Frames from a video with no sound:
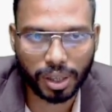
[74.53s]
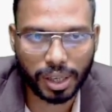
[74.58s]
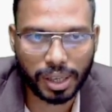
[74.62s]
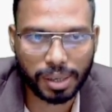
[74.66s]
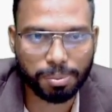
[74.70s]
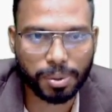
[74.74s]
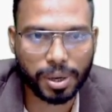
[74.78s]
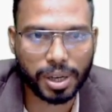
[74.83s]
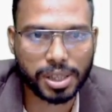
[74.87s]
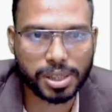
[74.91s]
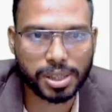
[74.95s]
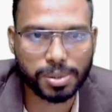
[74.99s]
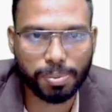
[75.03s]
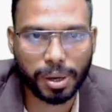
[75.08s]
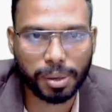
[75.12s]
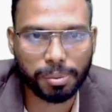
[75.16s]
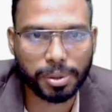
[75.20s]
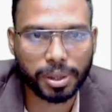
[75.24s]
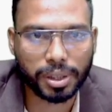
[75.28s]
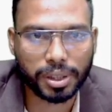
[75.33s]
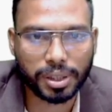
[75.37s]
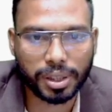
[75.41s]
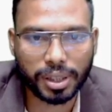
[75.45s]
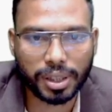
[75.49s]
এ প্লাস
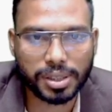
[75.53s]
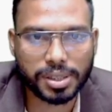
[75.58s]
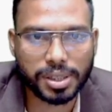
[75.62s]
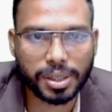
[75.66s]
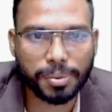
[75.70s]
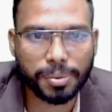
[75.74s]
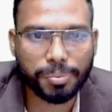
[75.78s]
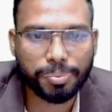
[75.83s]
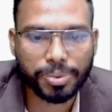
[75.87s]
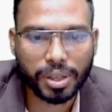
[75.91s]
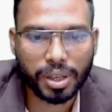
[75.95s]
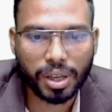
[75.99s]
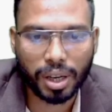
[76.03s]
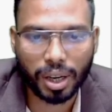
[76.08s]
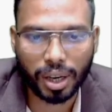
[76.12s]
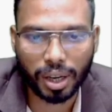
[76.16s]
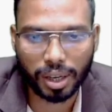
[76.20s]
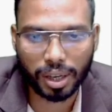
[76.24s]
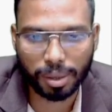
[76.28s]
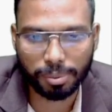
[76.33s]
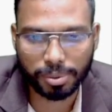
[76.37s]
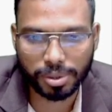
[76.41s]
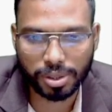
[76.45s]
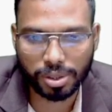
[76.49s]
পাবে ঠিক আছে
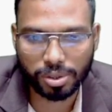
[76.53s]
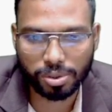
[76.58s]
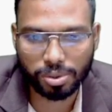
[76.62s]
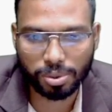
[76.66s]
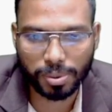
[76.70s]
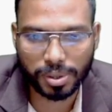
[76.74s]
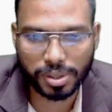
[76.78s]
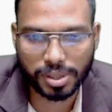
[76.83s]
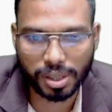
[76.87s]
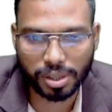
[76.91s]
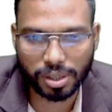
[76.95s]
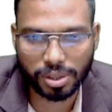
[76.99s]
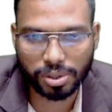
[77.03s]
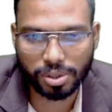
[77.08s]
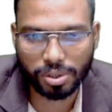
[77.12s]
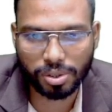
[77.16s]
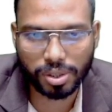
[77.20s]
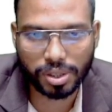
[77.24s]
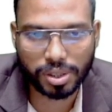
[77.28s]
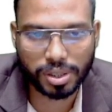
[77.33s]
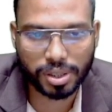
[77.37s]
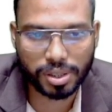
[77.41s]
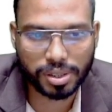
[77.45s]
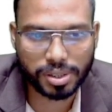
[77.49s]
আর আমাদের সুপার সাজেশন
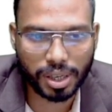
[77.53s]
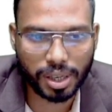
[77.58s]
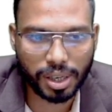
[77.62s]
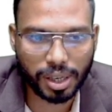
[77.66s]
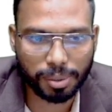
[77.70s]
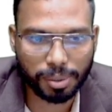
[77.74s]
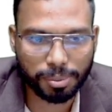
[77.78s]
নিতে চাইলে